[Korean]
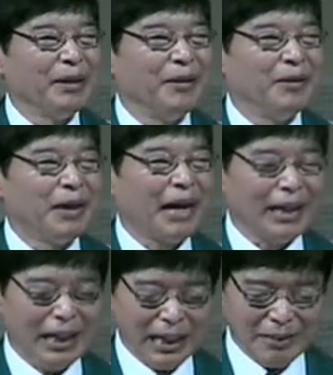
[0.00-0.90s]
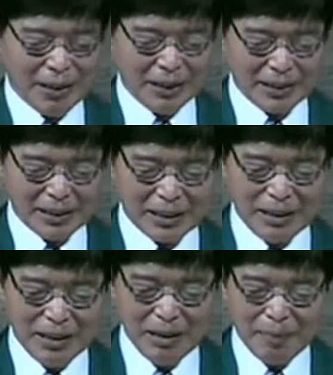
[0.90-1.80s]
오늘 하나님의
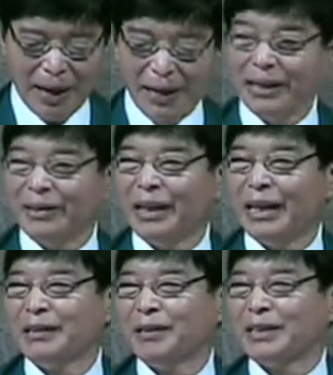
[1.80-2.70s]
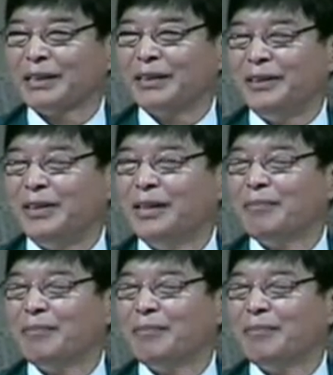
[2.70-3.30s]
뜻을 발견하기 위해서